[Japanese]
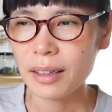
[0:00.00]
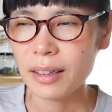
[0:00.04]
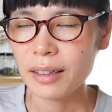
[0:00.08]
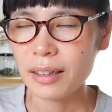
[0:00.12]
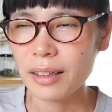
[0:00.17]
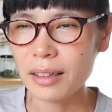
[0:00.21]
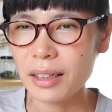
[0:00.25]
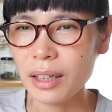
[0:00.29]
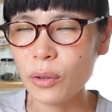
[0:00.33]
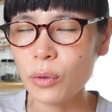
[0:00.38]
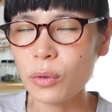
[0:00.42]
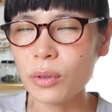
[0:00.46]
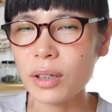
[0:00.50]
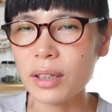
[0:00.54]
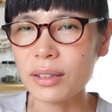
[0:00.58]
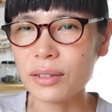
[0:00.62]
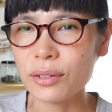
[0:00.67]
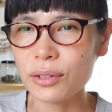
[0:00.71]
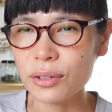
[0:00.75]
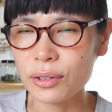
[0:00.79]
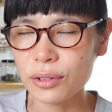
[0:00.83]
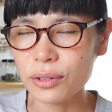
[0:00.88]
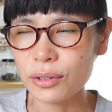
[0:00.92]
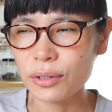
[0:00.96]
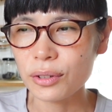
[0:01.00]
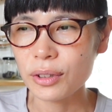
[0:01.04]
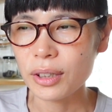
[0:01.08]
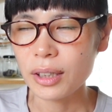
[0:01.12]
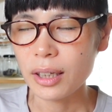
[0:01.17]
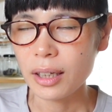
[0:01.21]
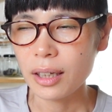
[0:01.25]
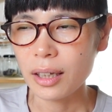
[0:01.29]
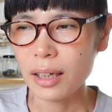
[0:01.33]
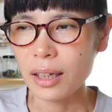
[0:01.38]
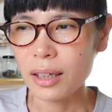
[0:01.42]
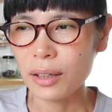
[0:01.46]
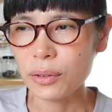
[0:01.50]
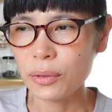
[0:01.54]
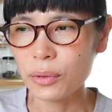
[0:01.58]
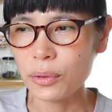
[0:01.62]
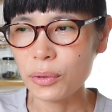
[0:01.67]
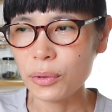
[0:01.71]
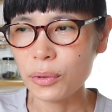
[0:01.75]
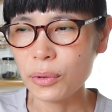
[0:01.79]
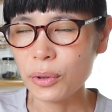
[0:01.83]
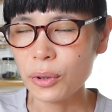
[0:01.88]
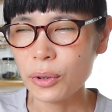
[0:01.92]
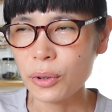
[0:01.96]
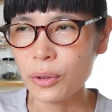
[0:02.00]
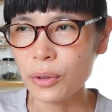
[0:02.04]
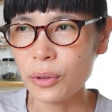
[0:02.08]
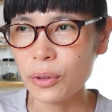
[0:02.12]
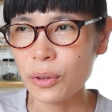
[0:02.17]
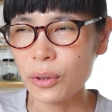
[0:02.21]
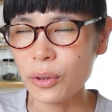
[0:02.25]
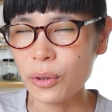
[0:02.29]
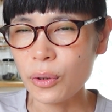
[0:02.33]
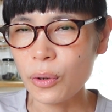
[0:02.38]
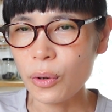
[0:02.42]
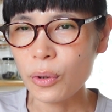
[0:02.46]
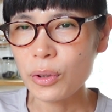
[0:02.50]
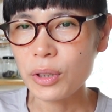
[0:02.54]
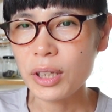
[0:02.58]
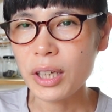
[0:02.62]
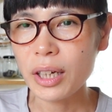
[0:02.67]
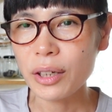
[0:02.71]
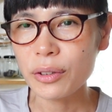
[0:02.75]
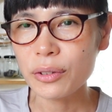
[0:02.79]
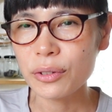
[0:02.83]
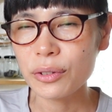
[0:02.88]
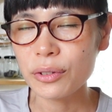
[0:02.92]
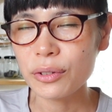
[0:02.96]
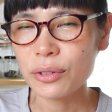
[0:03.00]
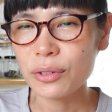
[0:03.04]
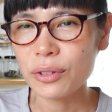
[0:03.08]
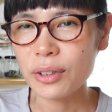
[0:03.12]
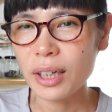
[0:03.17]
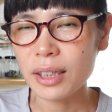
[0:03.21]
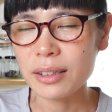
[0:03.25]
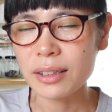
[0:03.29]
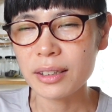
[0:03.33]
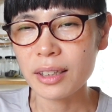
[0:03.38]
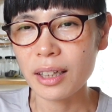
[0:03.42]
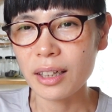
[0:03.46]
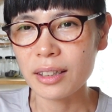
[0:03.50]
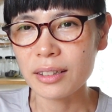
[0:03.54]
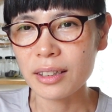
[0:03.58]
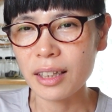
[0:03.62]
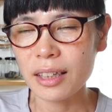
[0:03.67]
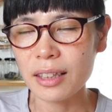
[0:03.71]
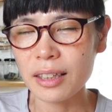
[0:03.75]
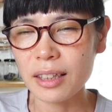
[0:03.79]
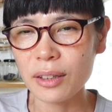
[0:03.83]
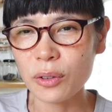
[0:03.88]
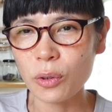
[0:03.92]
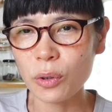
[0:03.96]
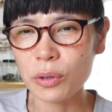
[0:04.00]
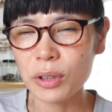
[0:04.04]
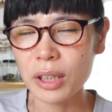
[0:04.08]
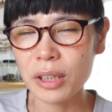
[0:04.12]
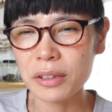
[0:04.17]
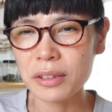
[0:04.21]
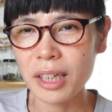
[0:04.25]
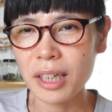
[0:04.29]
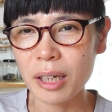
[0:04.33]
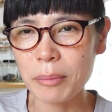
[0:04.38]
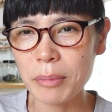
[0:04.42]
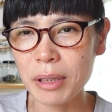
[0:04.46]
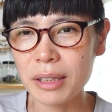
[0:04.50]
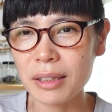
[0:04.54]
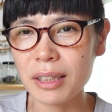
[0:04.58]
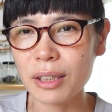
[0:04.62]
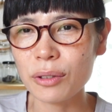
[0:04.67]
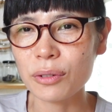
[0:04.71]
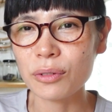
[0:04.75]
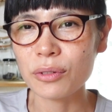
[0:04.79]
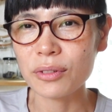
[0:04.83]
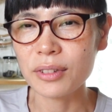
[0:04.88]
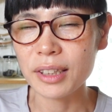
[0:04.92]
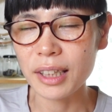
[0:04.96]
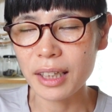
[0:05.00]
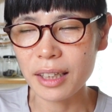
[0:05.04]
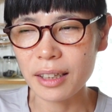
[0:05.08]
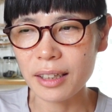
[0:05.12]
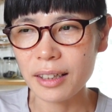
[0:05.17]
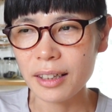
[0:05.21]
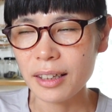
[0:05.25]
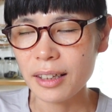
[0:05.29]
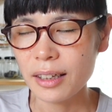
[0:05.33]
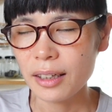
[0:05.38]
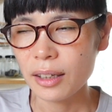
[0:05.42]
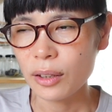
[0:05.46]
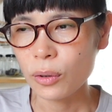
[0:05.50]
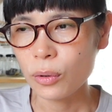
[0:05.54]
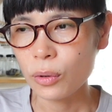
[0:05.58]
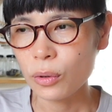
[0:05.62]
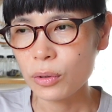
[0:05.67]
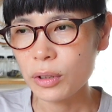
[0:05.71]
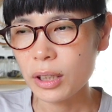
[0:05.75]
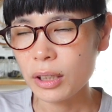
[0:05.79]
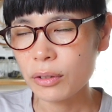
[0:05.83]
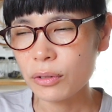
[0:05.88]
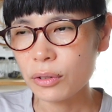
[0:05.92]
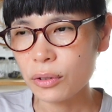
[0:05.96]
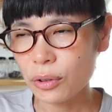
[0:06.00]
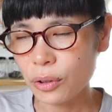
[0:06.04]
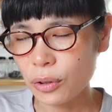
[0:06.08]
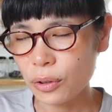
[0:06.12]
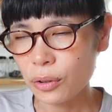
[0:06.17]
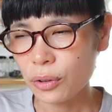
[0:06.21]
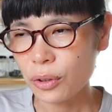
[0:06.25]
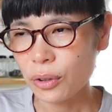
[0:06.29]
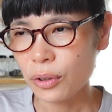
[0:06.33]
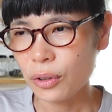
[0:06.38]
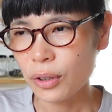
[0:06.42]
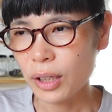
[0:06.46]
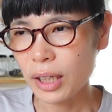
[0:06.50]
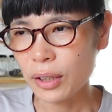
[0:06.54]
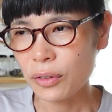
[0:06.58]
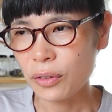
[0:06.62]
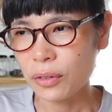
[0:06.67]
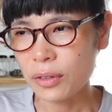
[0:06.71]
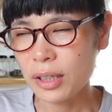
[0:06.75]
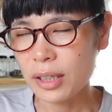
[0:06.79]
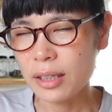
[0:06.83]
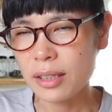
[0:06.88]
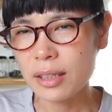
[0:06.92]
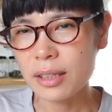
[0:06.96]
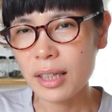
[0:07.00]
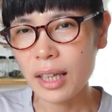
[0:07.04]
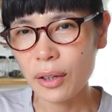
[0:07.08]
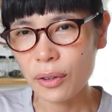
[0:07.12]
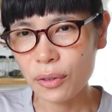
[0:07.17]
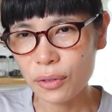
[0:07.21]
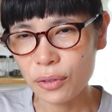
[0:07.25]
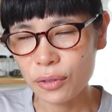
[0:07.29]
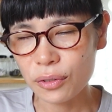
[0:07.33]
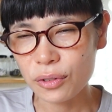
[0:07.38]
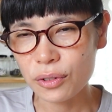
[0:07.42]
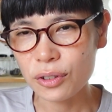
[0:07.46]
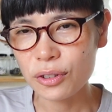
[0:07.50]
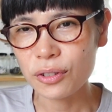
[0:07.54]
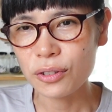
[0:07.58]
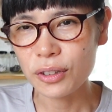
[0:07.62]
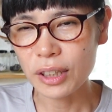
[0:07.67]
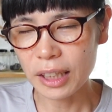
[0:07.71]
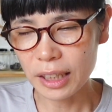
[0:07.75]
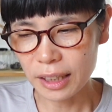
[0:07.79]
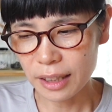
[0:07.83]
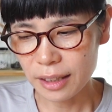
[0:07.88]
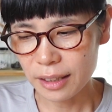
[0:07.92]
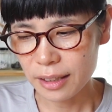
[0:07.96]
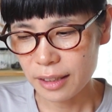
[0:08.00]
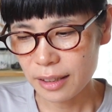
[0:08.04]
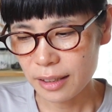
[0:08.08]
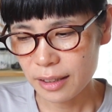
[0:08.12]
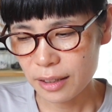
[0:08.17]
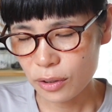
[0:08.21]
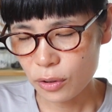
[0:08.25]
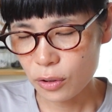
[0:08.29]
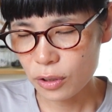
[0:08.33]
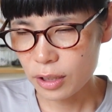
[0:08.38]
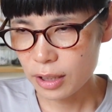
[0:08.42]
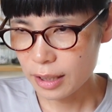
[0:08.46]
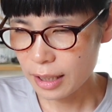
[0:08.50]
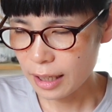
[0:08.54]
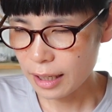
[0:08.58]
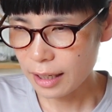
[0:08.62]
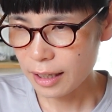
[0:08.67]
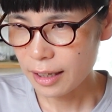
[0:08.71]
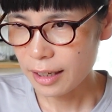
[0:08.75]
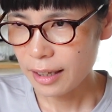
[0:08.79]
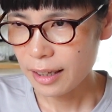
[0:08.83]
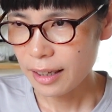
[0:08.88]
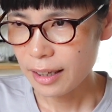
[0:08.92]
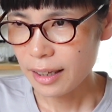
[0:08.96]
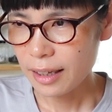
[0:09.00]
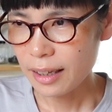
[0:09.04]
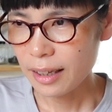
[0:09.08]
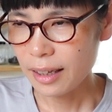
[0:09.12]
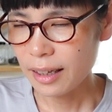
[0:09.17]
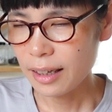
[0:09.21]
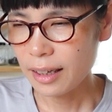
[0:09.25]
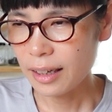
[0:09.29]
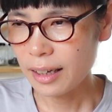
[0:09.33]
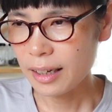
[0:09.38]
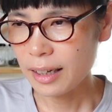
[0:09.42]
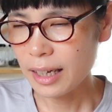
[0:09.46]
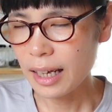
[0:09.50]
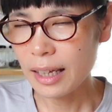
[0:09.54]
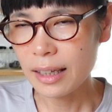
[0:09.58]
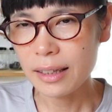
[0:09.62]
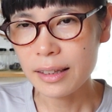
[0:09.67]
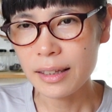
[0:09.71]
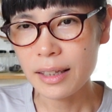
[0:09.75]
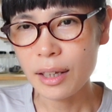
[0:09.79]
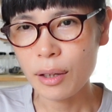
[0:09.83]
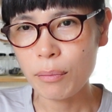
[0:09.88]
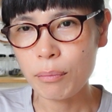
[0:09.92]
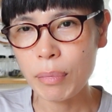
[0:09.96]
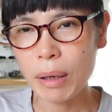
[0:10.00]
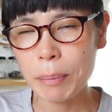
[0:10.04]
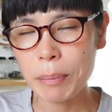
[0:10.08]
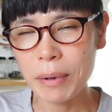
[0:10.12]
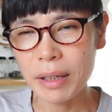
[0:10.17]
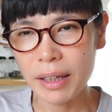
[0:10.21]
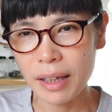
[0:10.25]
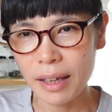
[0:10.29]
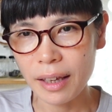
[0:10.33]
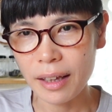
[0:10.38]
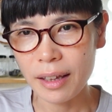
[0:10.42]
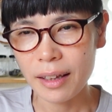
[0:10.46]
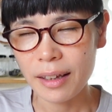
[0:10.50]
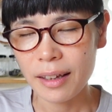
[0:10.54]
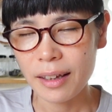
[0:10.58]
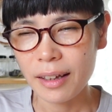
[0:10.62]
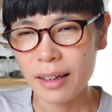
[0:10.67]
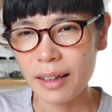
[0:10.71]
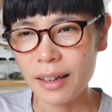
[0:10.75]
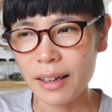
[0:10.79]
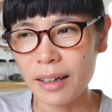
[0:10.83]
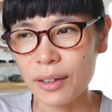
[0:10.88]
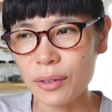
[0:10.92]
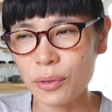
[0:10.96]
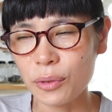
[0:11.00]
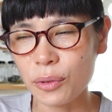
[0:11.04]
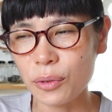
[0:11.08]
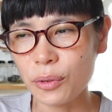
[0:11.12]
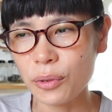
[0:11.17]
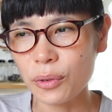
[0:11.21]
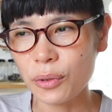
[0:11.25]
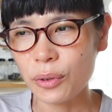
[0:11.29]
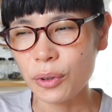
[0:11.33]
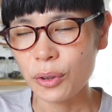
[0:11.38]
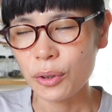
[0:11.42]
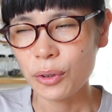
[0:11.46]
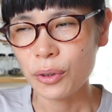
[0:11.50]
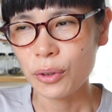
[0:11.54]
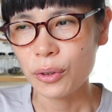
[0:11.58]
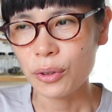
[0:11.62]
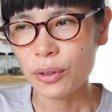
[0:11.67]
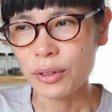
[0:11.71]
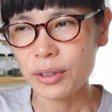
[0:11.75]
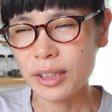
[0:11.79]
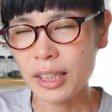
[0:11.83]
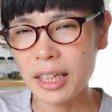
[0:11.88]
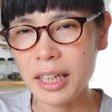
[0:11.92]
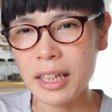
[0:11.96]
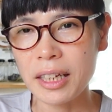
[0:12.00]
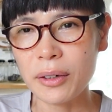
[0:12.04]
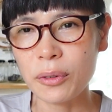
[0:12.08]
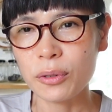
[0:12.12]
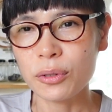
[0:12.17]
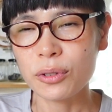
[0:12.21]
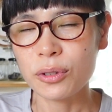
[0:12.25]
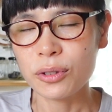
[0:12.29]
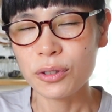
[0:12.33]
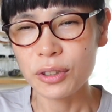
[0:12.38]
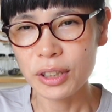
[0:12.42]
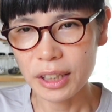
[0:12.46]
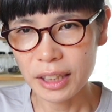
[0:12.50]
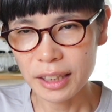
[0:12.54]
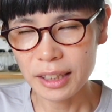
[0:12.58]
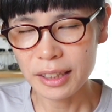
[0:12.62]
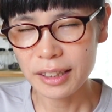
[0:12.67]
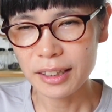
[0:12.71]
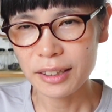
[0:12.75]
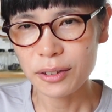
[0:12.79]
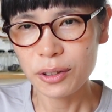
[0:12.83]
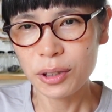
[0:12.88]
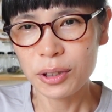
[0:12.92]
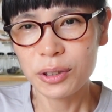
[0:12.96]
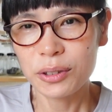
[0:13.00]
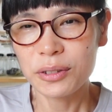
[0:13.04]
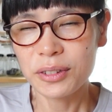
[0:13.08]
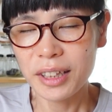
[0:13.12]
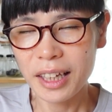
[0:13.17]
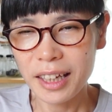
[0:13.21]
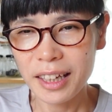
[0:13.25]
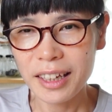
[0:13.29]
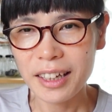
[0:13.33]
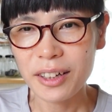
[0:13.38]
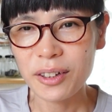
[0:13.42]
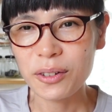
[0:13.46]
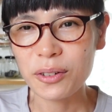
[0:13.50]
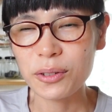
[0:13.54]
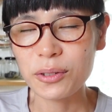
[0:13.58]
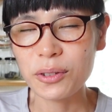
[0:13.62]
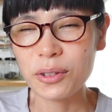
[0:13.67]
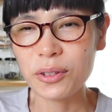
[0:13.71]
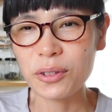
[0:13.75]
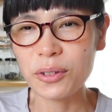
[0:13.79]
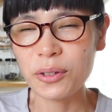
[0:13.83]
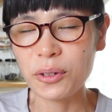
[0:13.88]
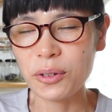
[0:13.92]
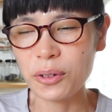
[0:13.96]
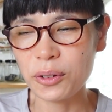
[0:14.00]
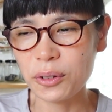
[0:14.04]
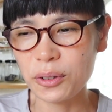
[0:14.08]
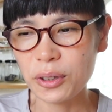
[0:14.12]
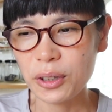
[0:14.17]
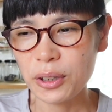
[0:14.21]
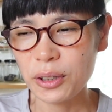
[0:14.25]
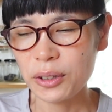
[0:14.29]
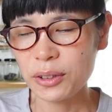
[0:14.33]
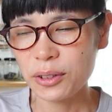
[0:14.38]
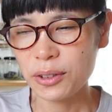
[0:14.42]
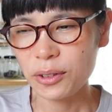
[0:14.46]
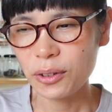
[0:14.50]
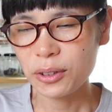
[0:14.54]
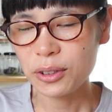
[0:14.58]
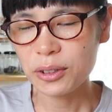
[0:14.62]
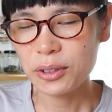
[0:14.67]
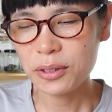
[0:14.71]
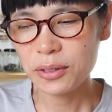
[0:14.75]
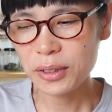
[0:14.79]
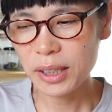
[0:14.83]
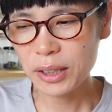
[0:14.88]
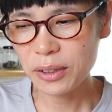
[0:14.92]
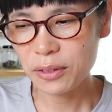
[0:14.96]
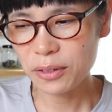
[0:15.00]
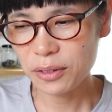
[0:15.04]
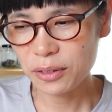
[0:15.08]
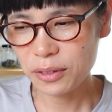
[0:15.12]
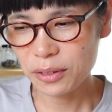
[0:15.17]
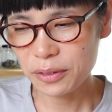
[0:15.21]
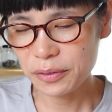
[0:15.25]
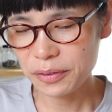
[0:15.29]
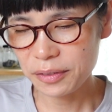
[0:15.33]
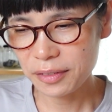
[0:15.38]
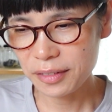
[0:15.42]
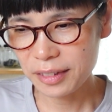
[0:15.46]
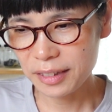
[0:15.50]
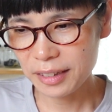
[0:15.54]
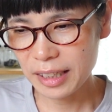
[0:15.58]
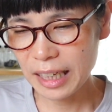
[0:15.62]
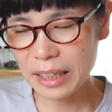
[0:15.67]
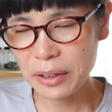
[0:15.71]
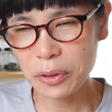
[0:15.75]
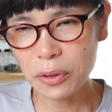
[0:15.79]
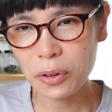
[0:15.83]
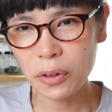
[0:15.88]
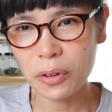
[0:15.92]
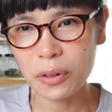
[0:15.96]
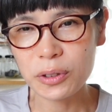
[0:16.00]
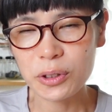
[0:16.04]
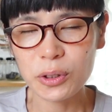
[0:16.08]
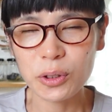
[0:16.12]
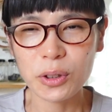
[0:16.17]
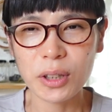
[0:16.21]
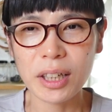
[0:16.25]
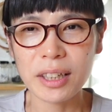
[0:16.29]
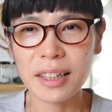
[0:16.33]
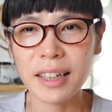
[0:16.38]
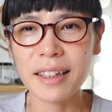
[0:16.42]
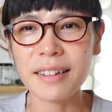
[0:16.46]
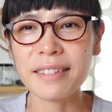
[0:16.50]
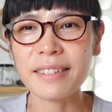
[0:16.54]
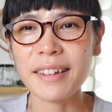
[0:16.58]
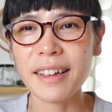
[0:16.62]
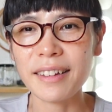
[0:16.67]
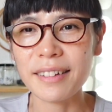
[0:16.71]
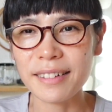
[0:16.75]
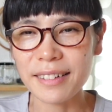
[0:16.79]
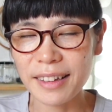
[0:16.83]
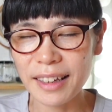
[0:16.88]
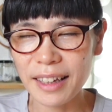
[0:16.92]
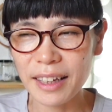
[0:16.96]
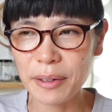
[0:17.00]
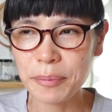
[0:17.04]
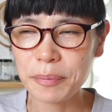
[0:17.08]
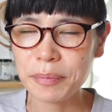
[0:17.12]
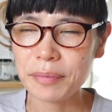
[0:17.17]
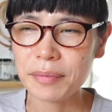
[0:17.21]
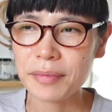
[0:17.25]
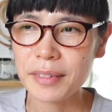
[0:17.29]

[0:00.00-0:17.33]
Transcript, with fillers: なおかつあのこんにゃくガズさん最近こんにゃはまってるんでこんにゃくのあの煮付けを作りそして、えー、寒天パパであのデリーを作りというねこととこうそういうあの台所の状態になっていて